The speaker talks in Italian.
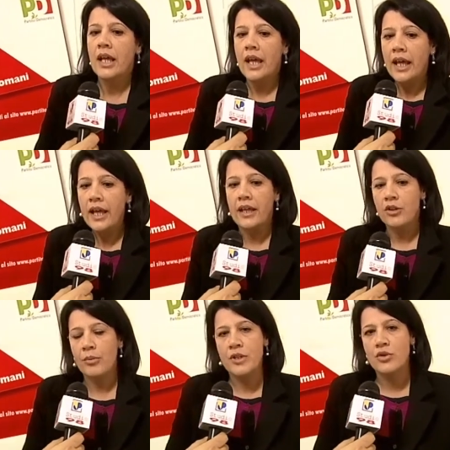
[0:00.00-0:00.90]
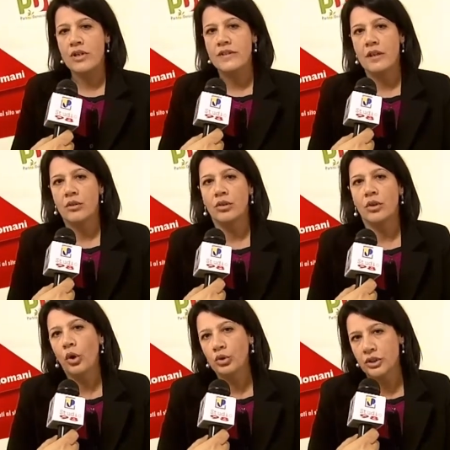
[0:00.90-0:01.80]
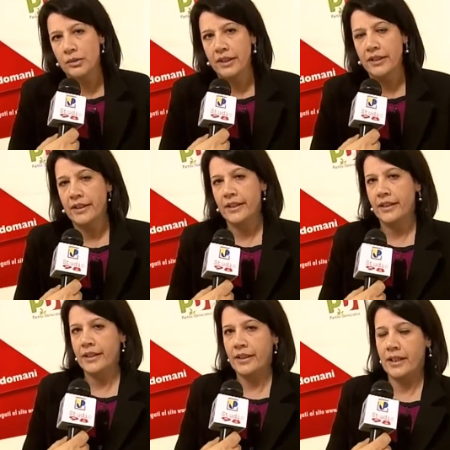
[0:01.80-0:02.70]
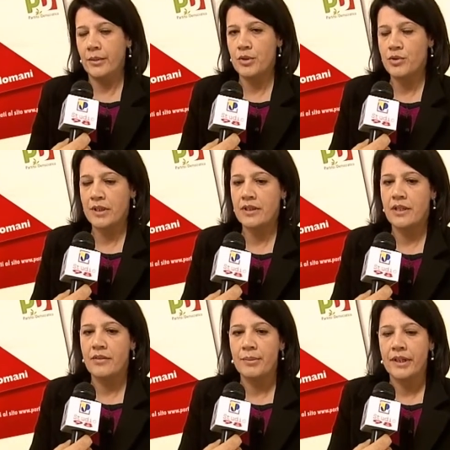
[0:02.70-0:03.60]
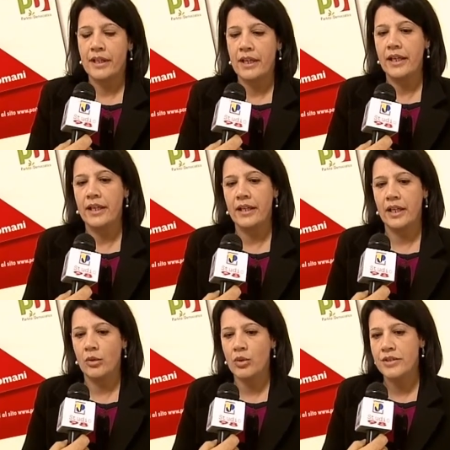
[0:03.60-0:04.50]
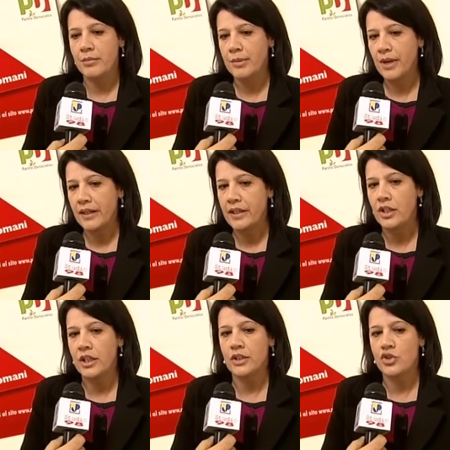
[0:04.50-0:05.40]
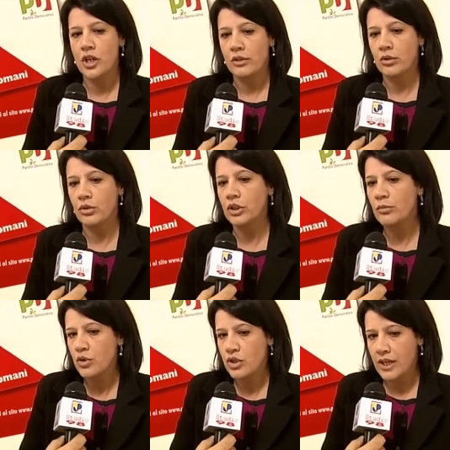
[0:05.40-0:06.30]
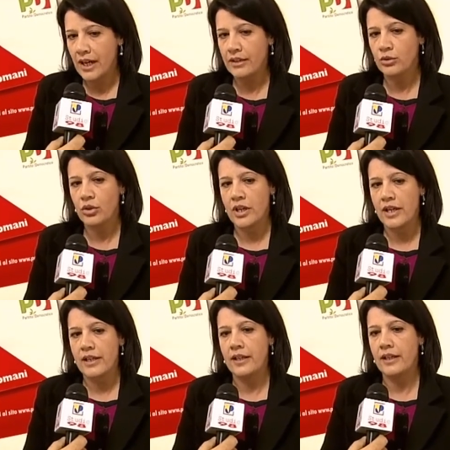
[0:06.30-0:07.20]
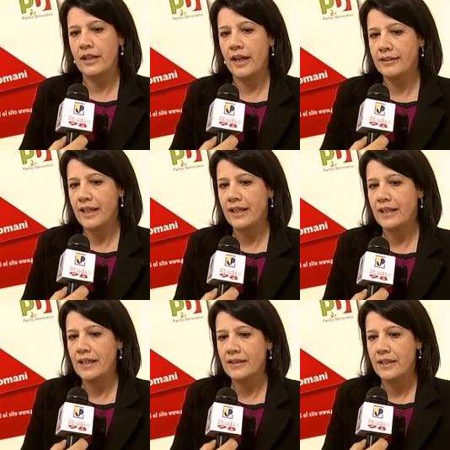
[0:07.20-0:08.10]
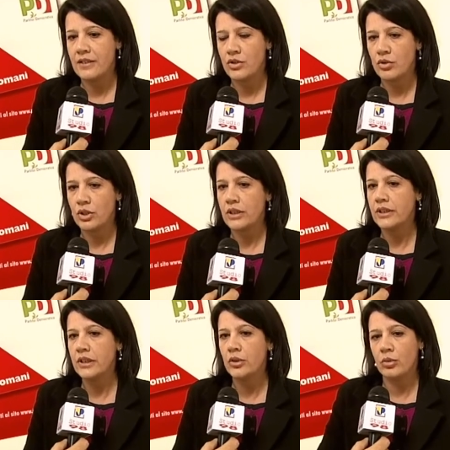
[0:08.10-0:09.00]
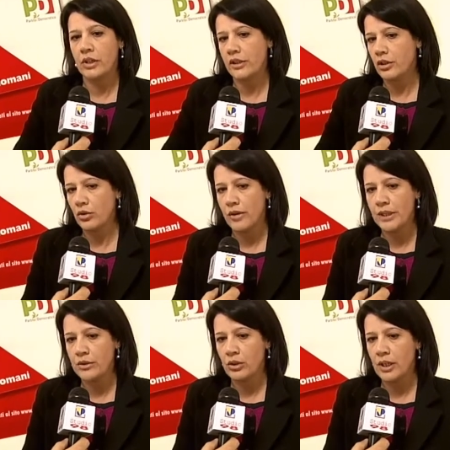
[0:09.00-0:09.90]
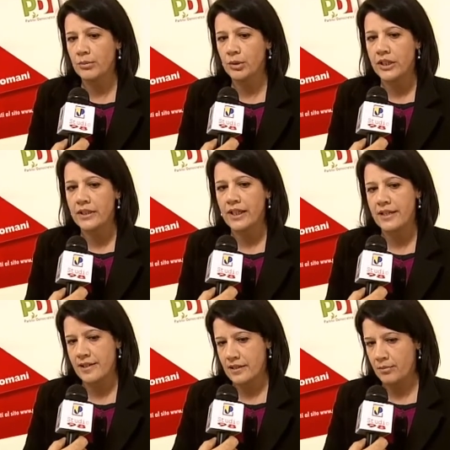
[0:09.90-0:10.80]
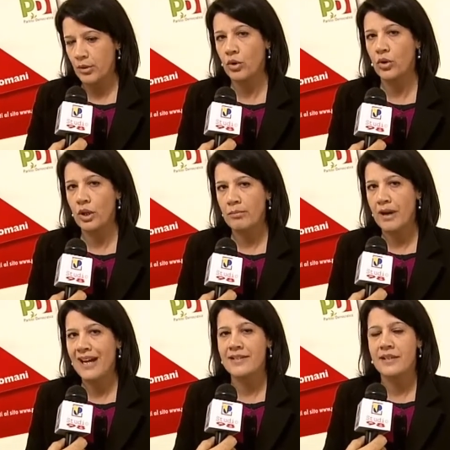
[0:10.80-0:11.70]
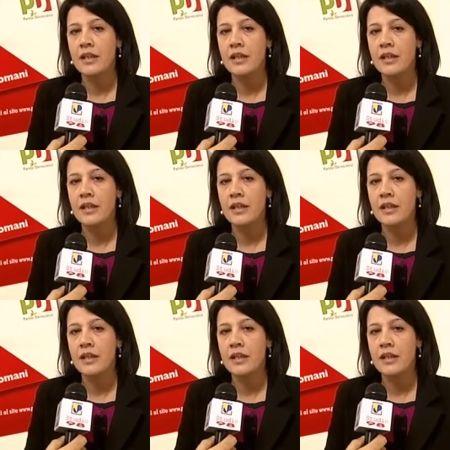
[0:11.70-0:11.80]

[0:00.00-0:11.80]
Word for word: E io penso che siano ottime eh, le prospettive perché eh, queste primarie ci hanno dimostrato che eh, andare nella direzione di un rinnovamento della politica, se si pongono le basi